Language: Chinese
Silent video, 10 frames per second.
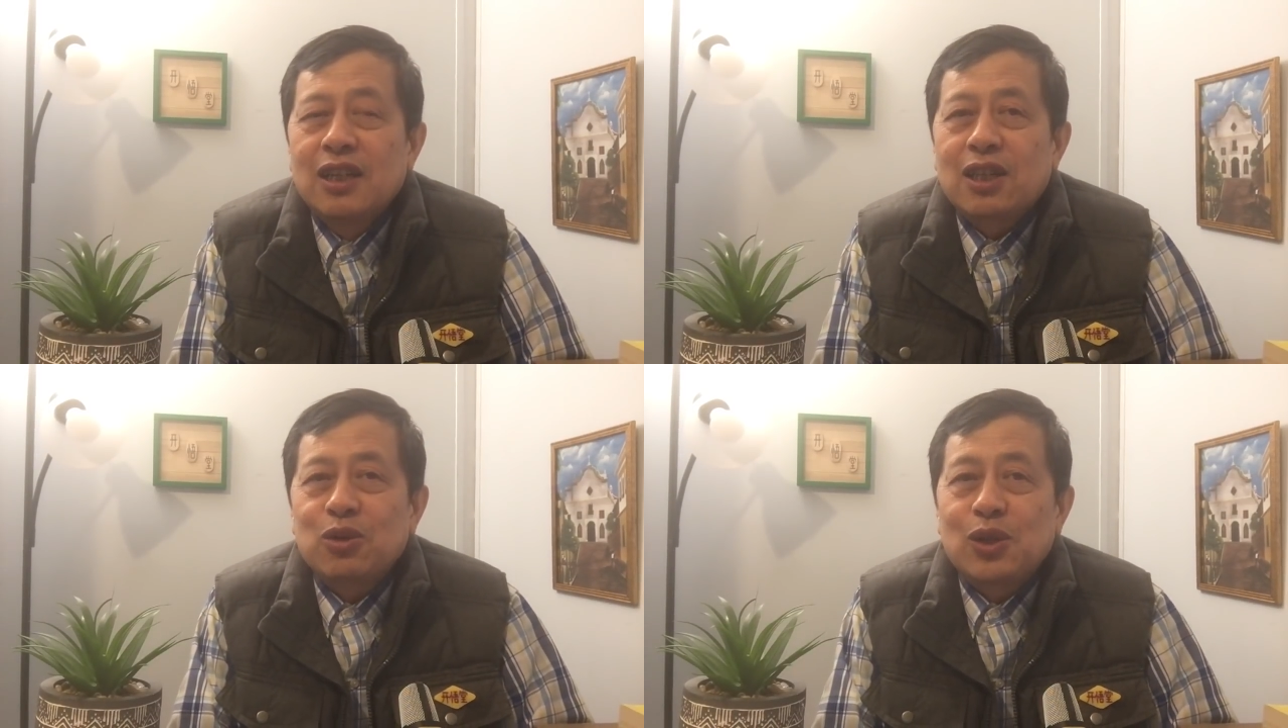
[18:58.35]

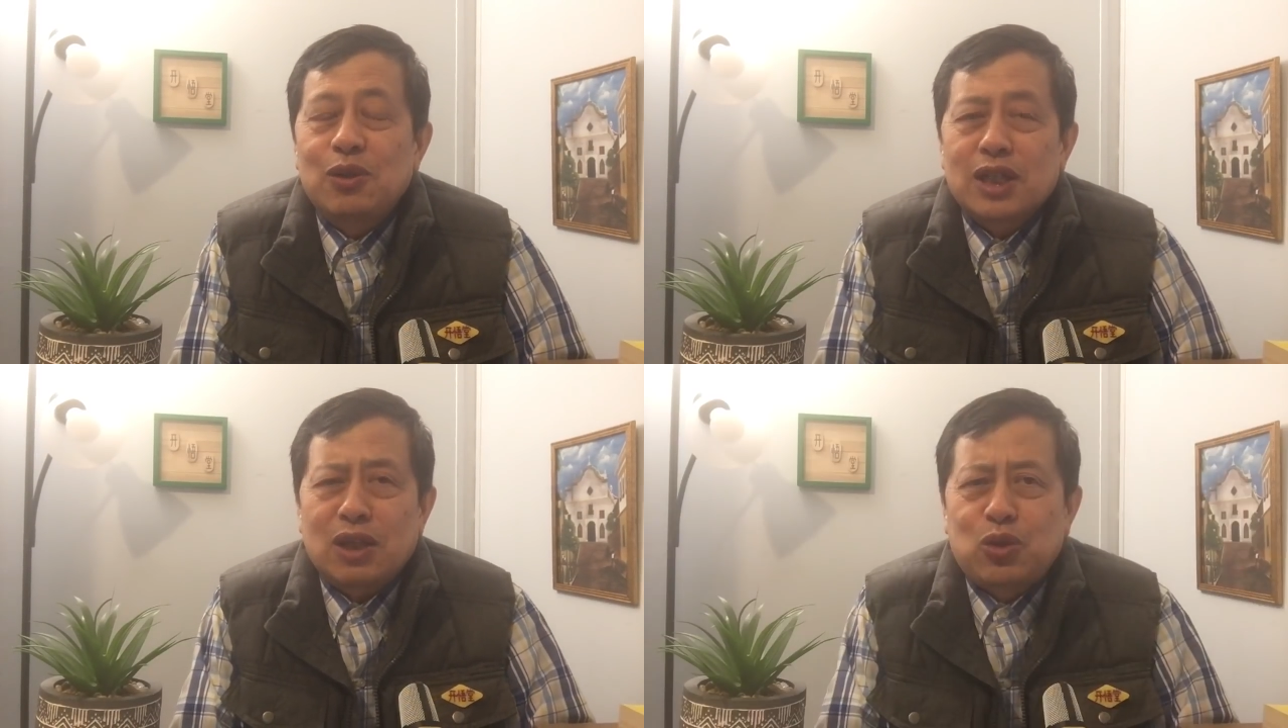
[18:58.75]
到最
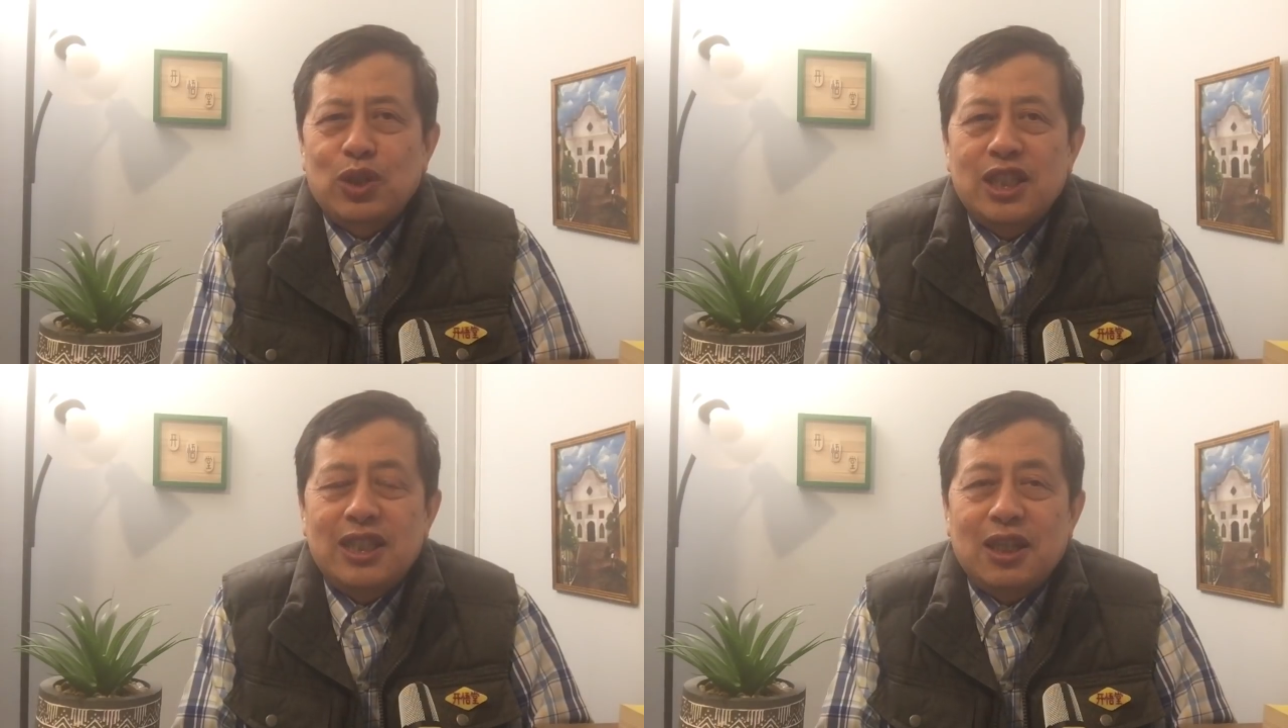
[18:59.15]
后他
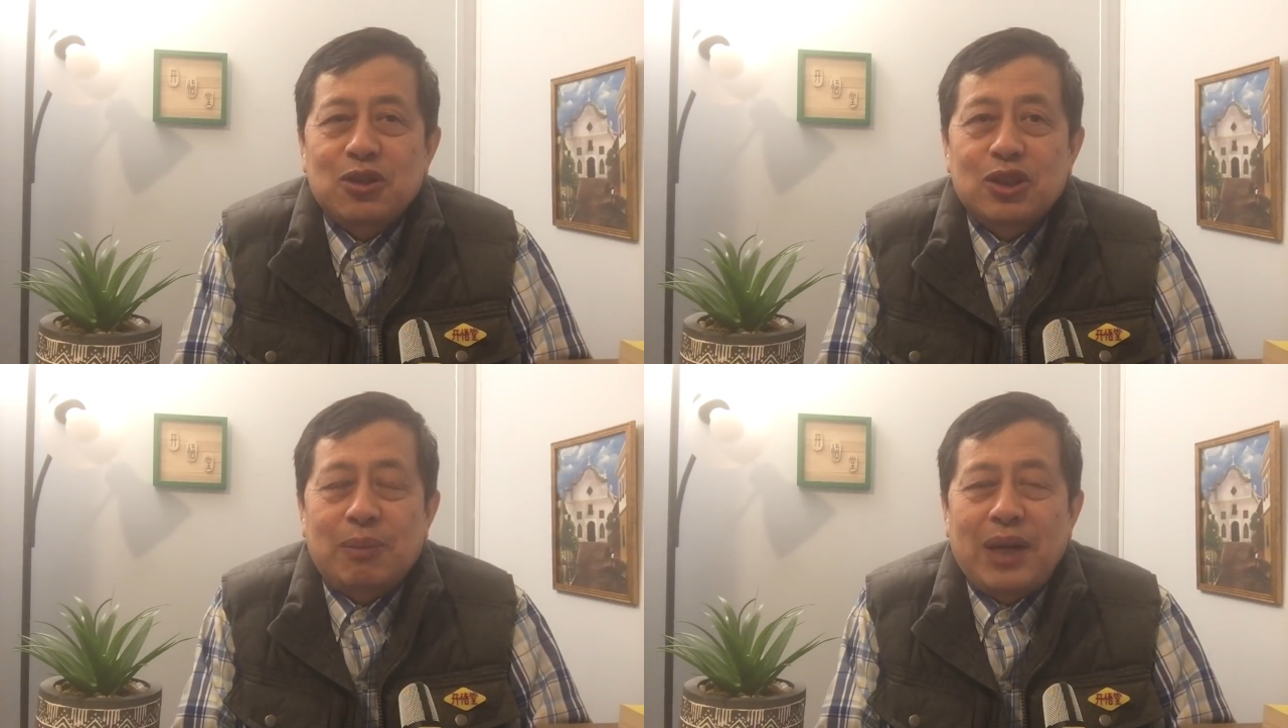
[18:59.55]
捉襟见
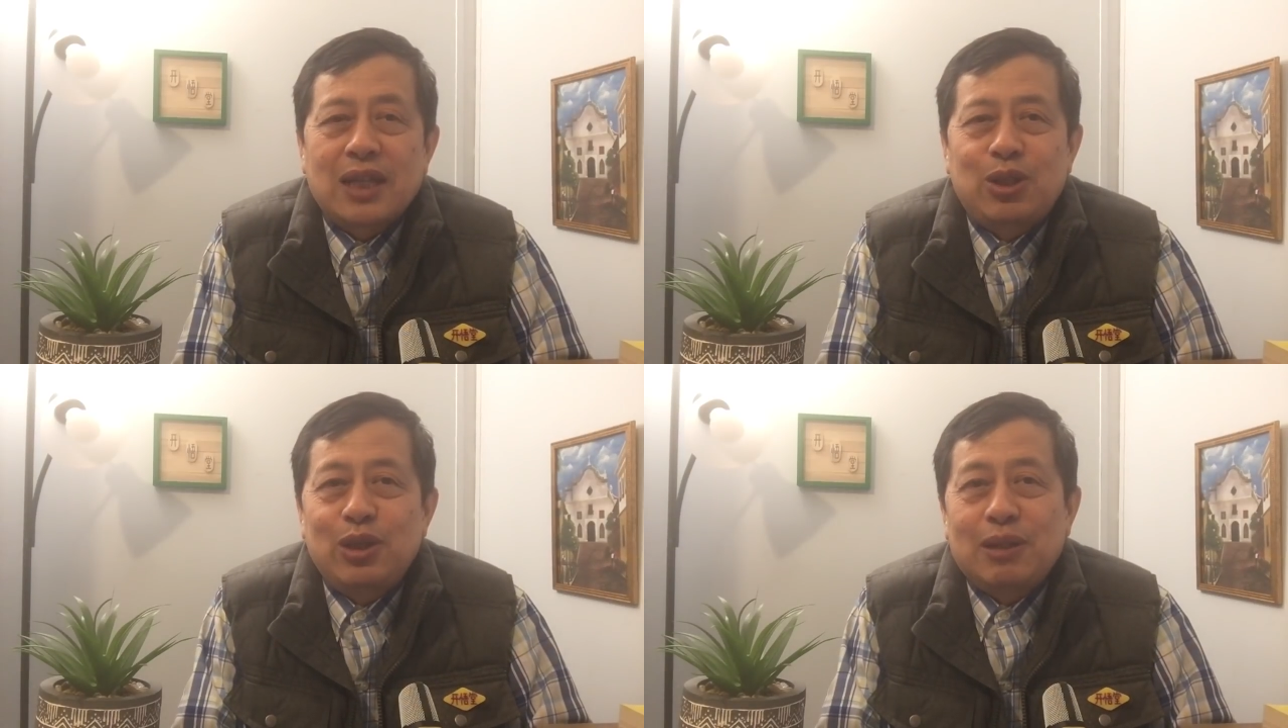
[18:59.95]
肘，怎
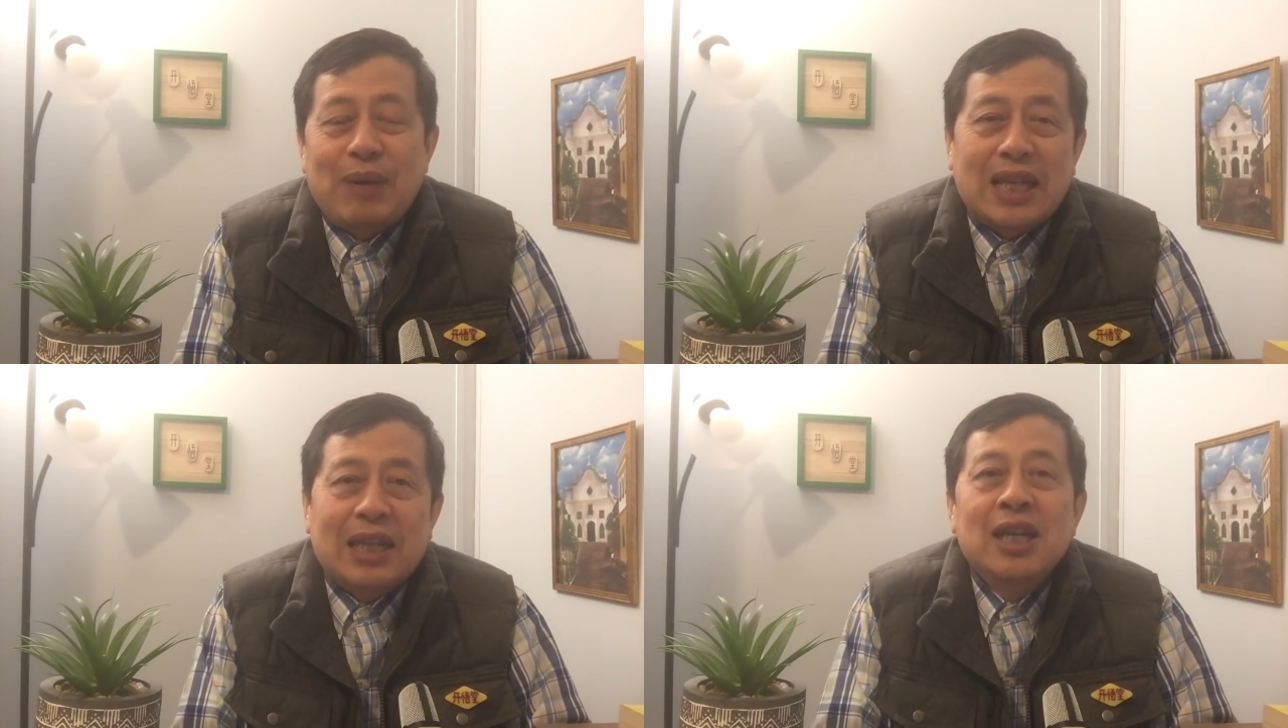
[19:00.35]
么去你
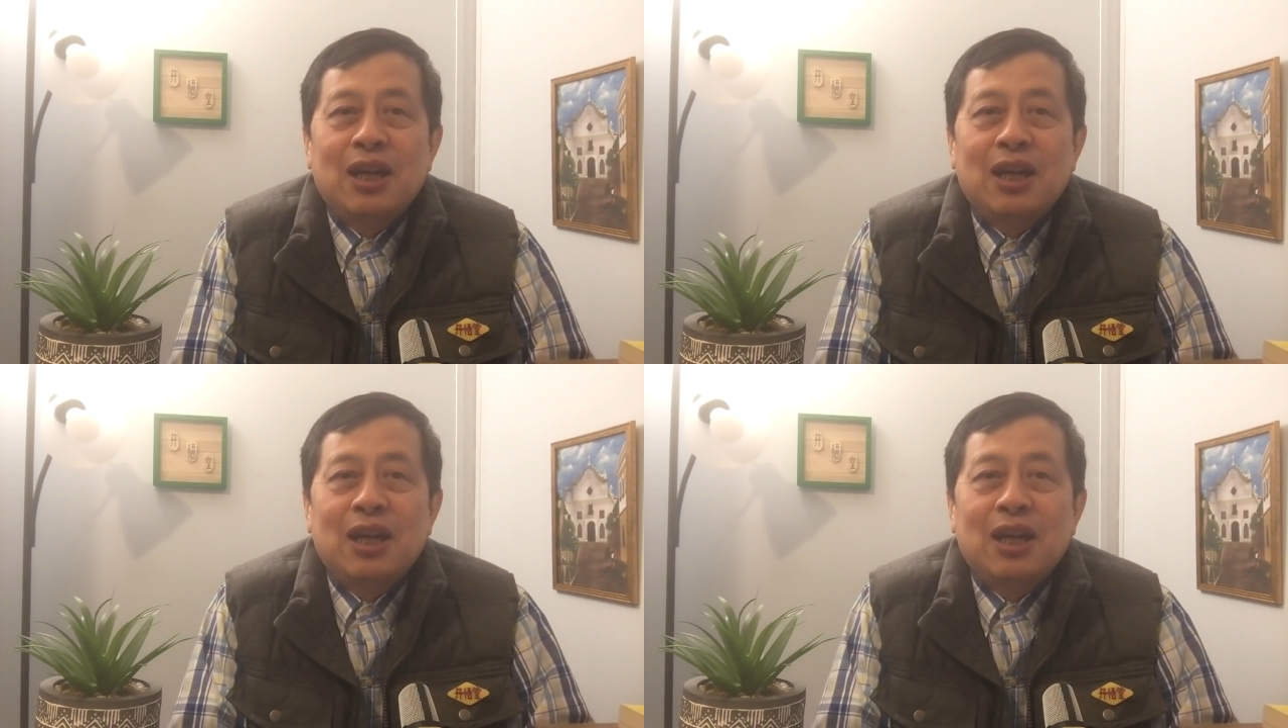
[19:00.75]
妈的